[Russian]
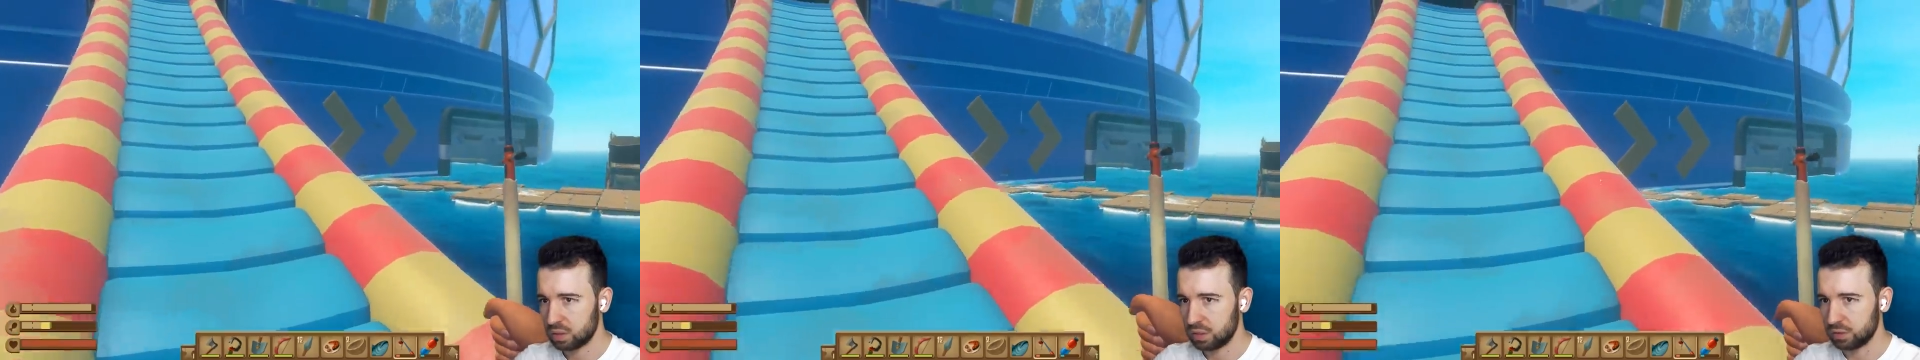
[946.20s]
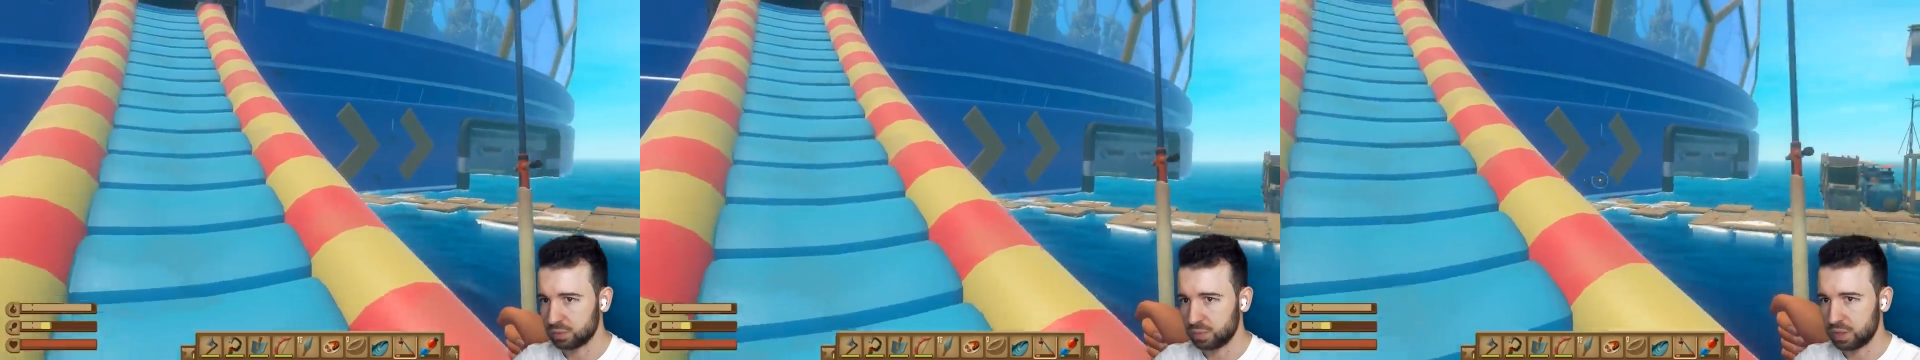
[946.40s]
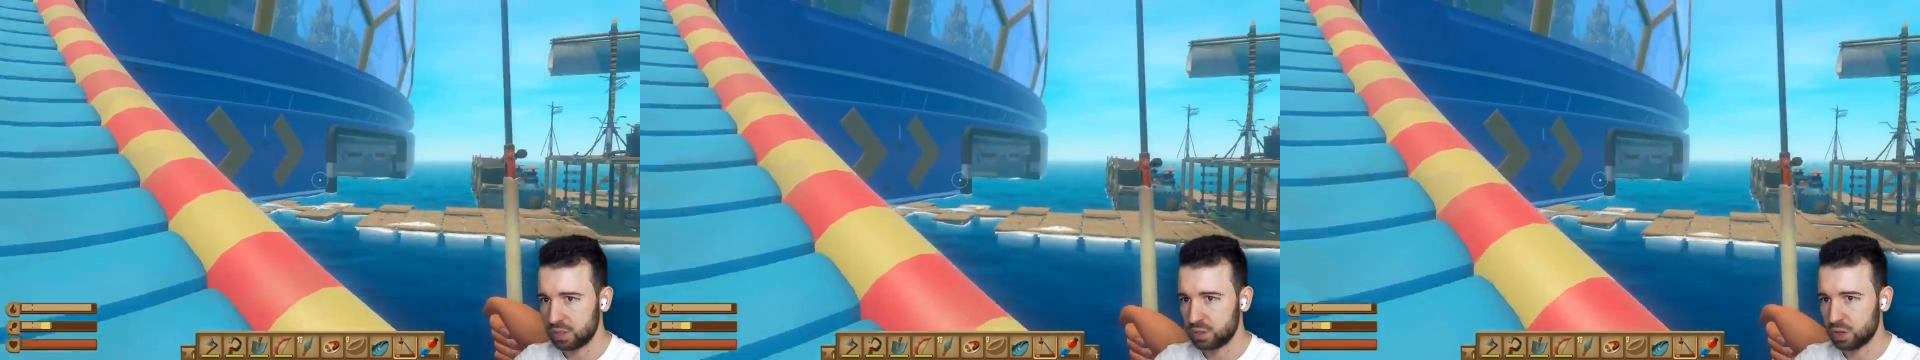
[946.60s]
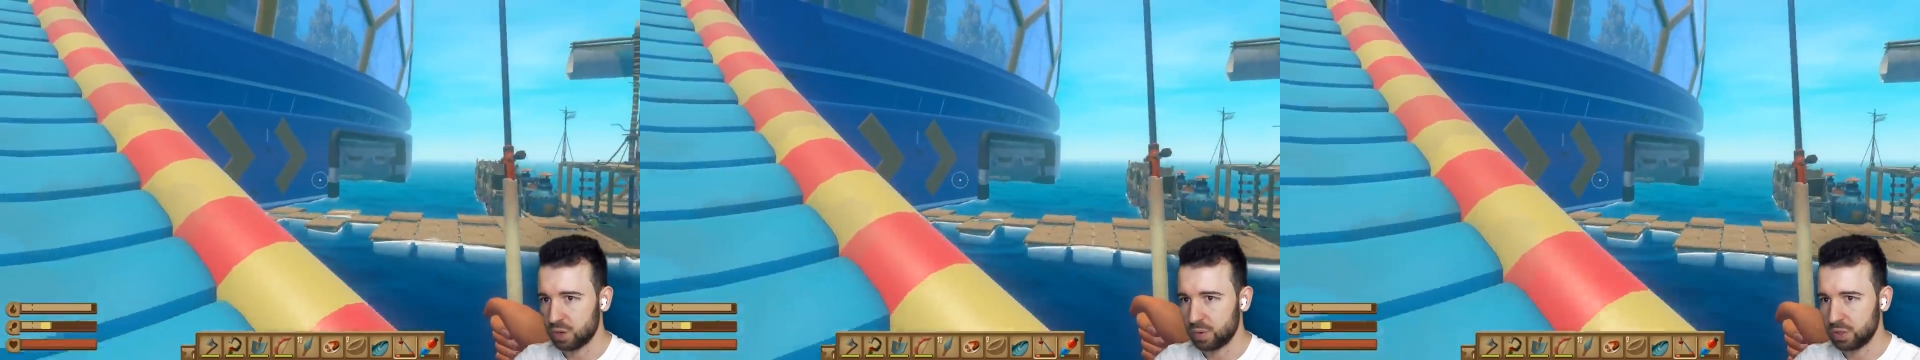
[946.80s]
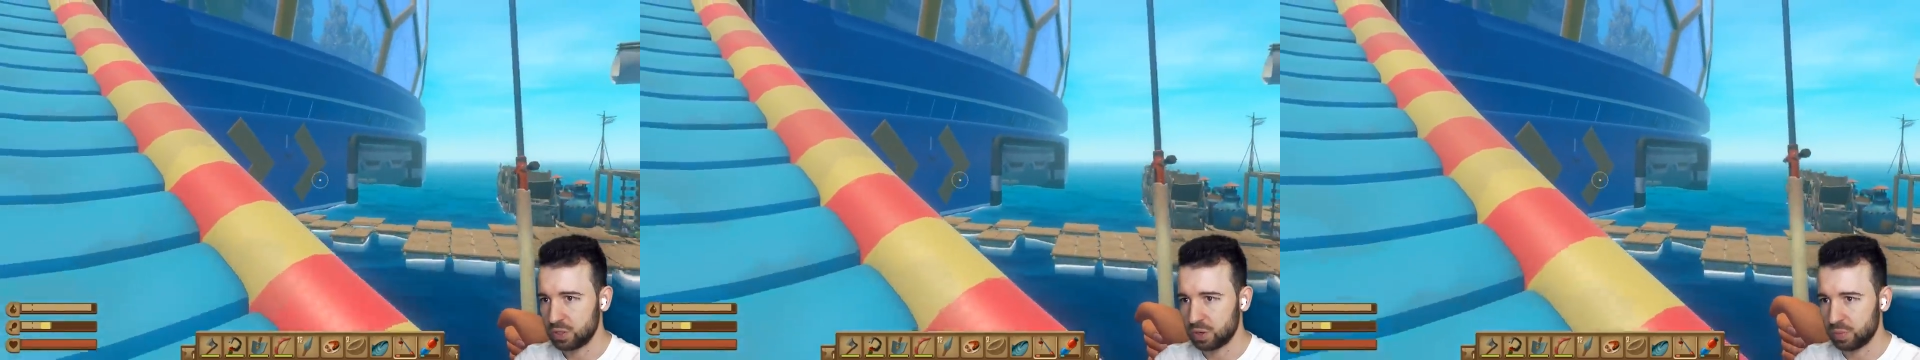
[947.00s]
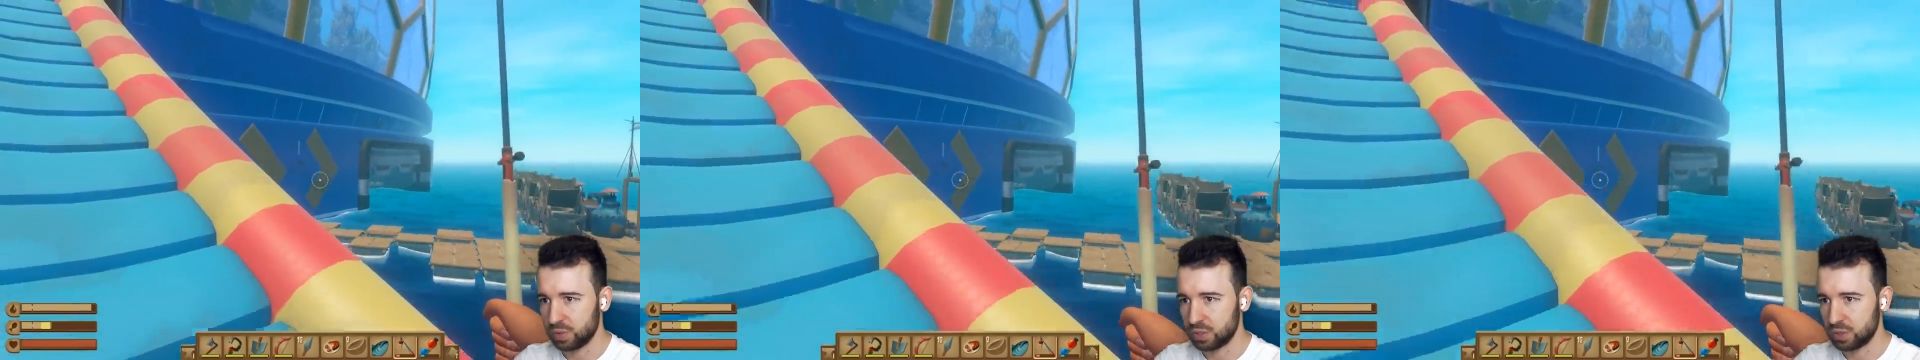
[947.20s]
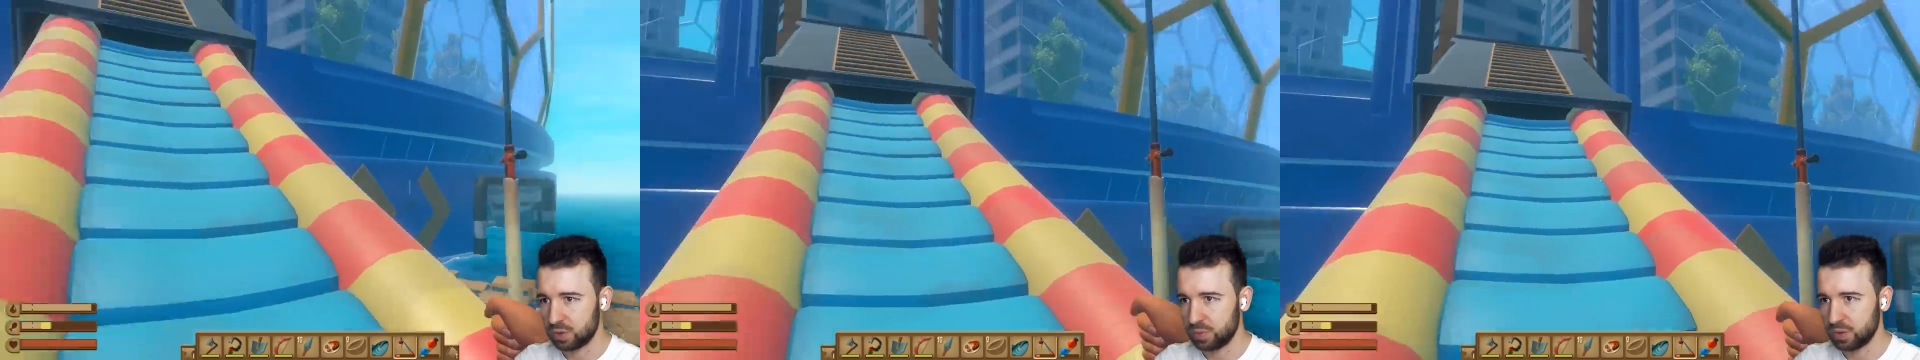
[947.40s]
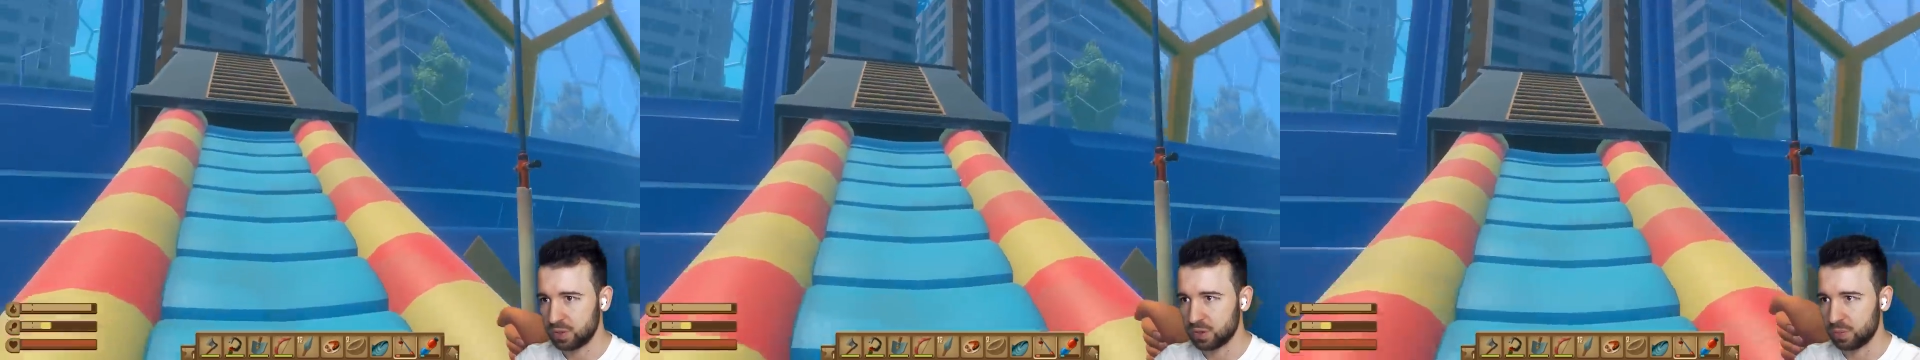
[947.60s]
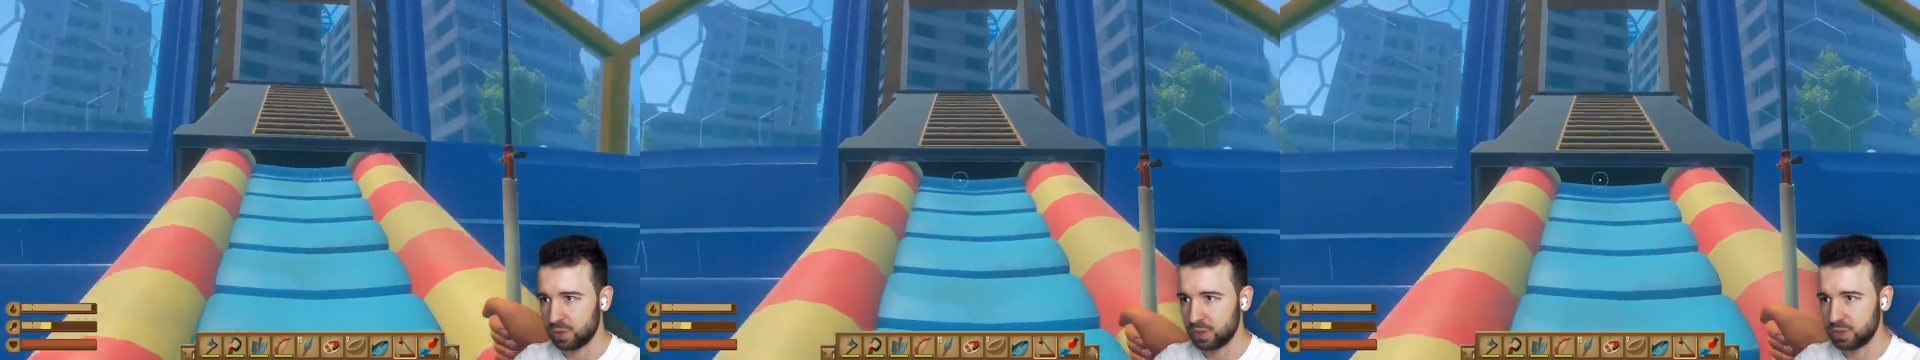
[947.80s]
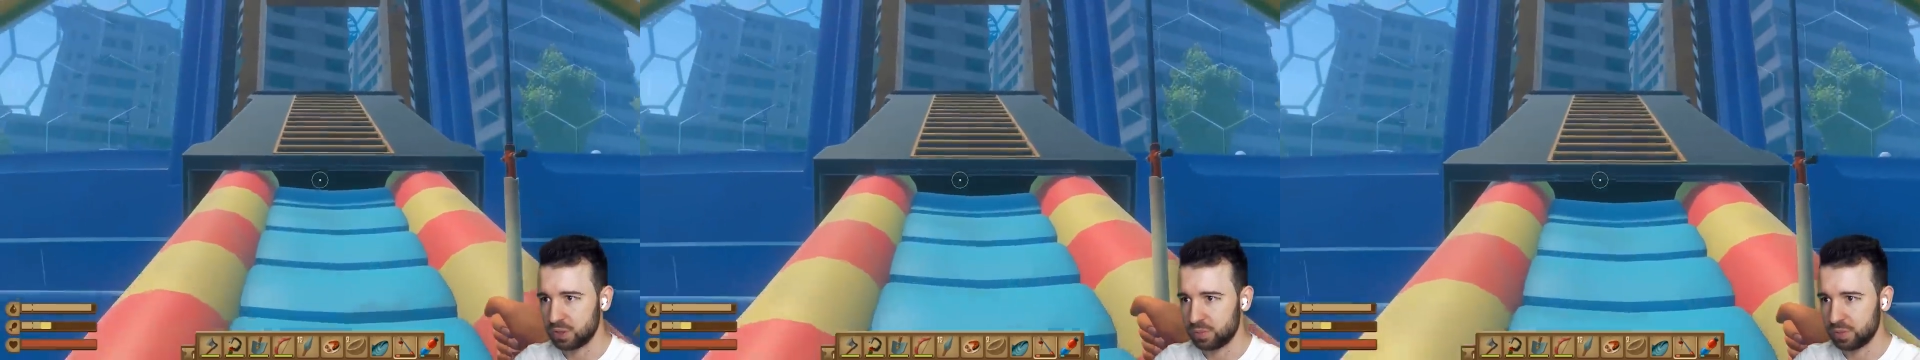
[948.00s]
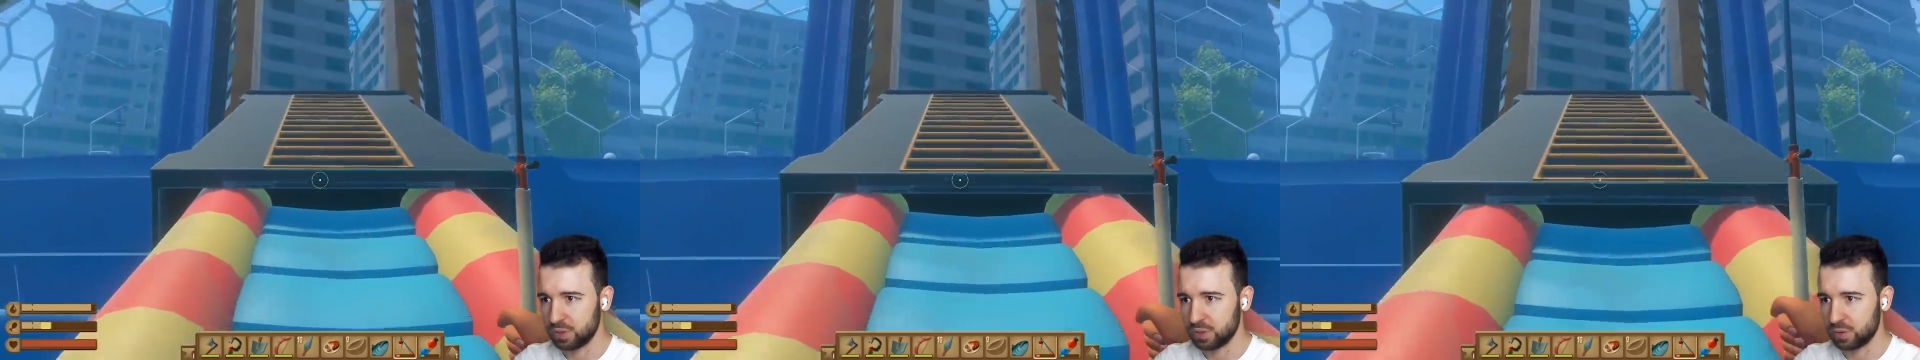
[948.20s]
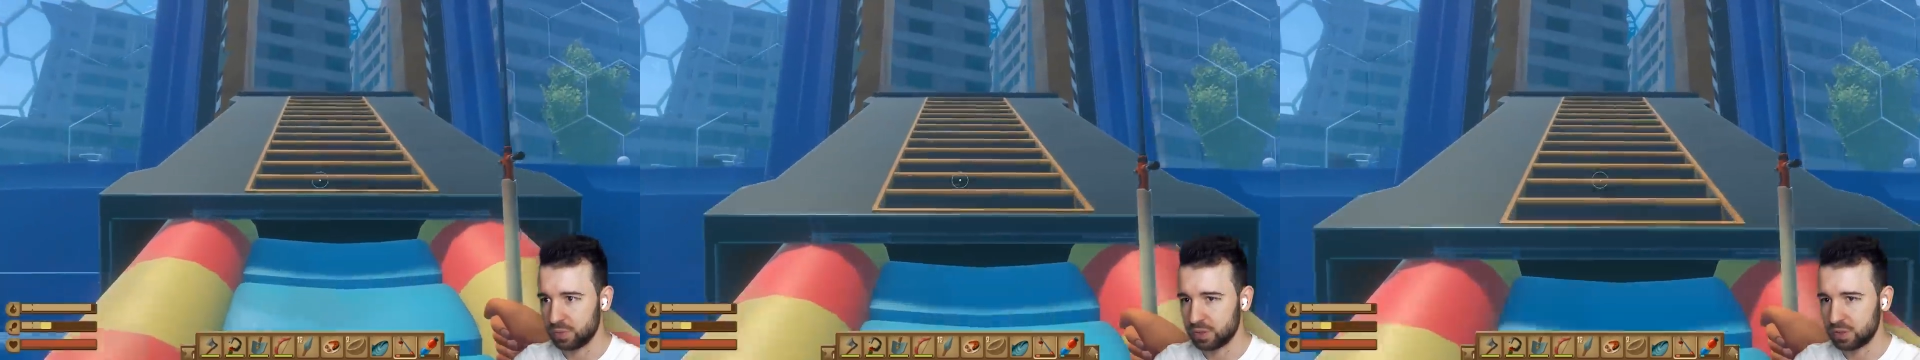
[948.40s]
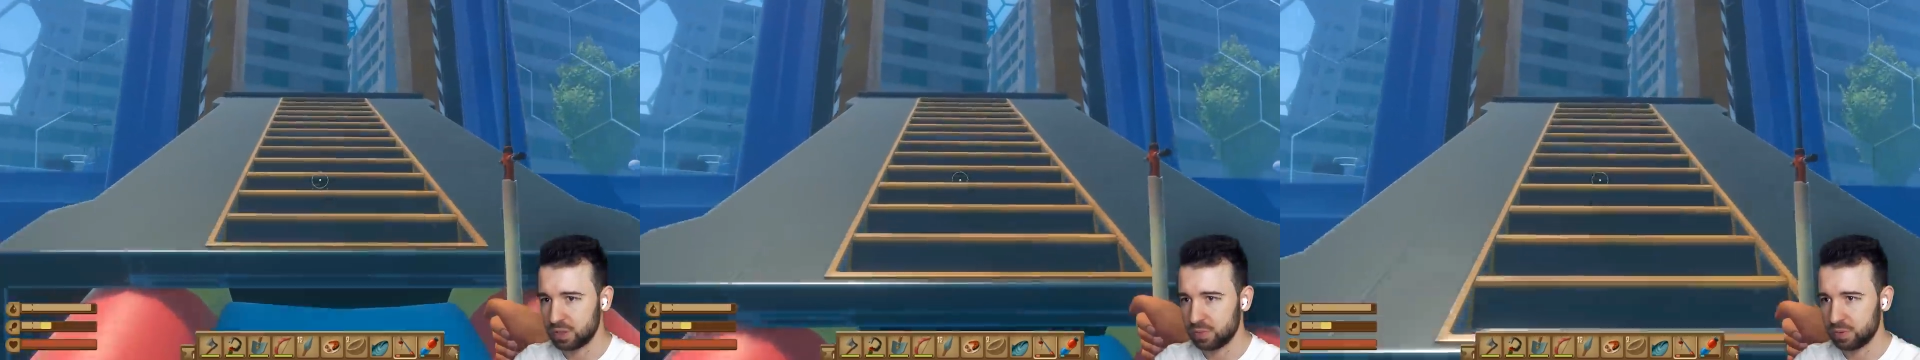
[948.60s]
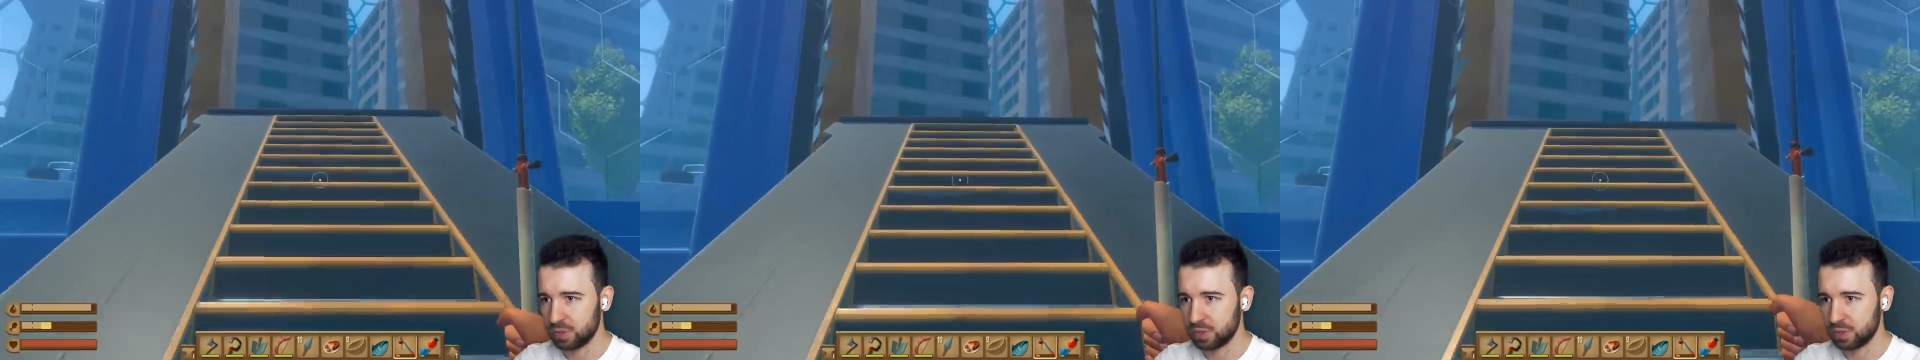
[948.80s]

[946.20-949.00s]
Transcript: И вот мы идем, идем, идем, идем, идем, идем, идем,